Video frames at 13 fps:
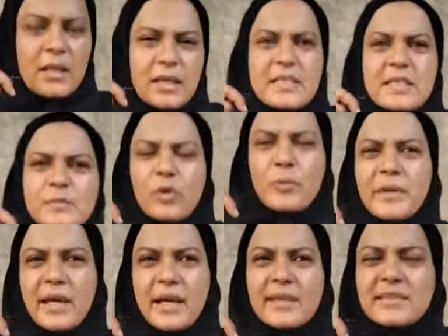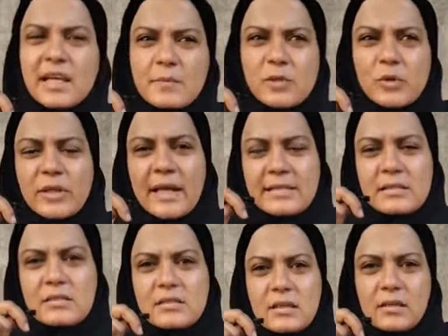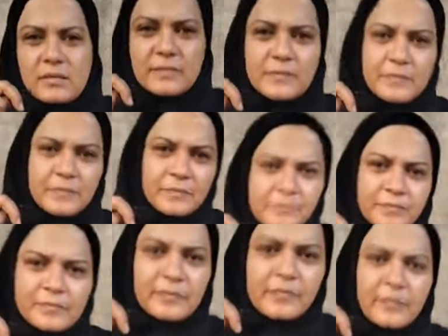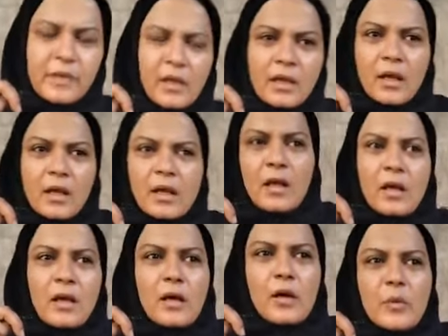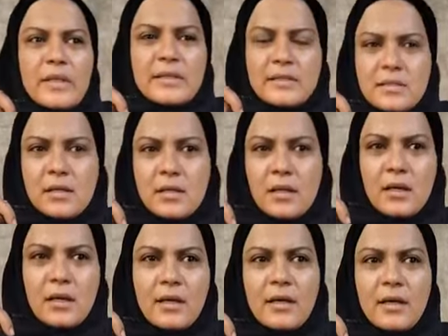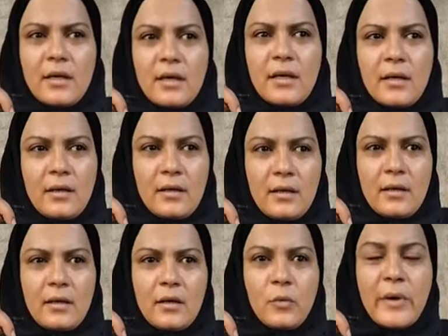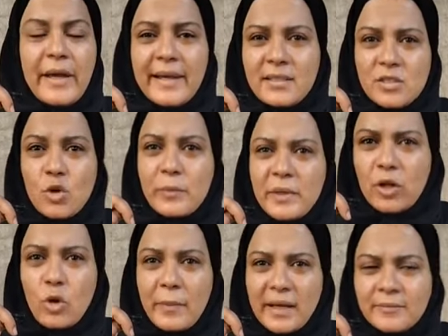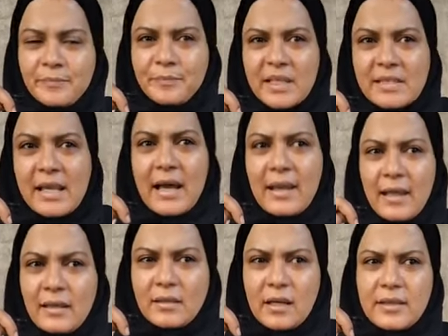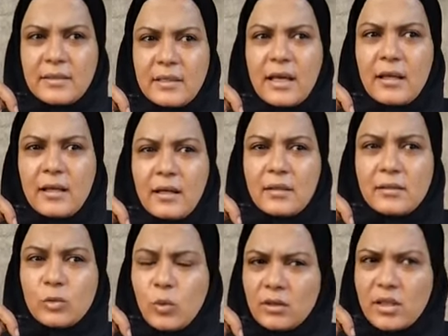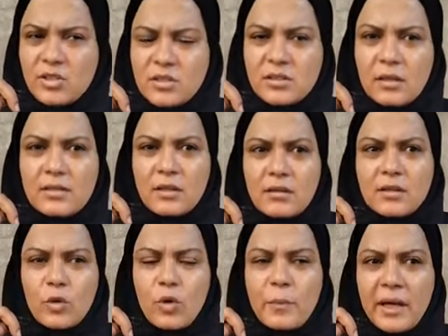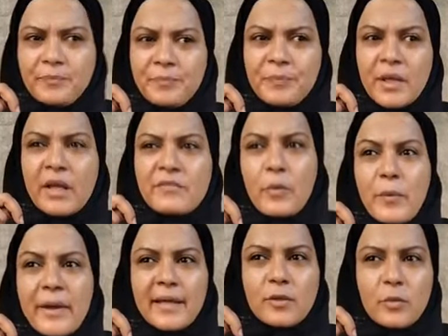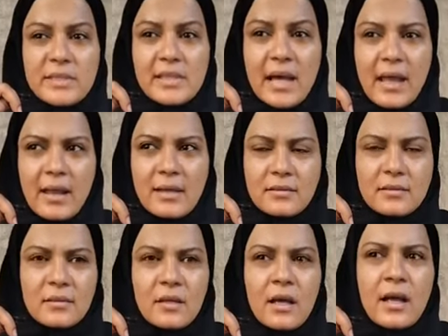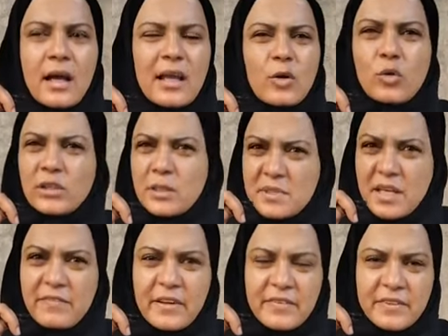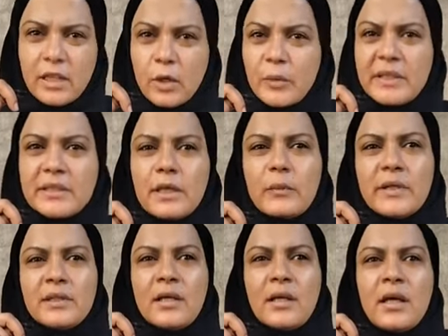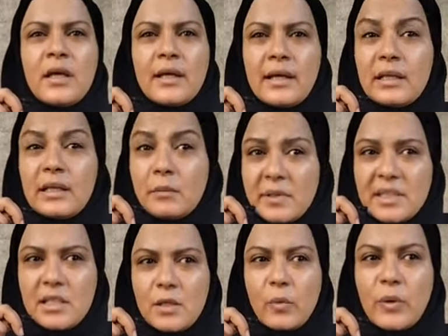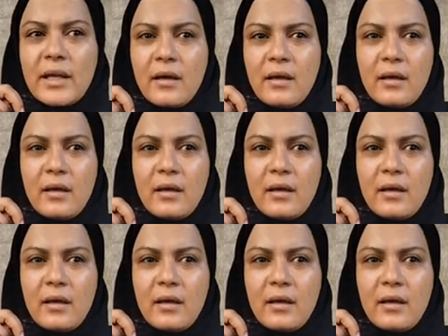اسمي امنيه عندي 35 سنه ايه اللي حصل بقى لوالدتك والدتي آه، وقعت يوم الجمعه اتزحلقت كانت داخله تتوضى عشان تصلي صلاه الجمعه فوقعت واتزحلقت انا كنت مسافره في التوقيت دوت كلمتني وانا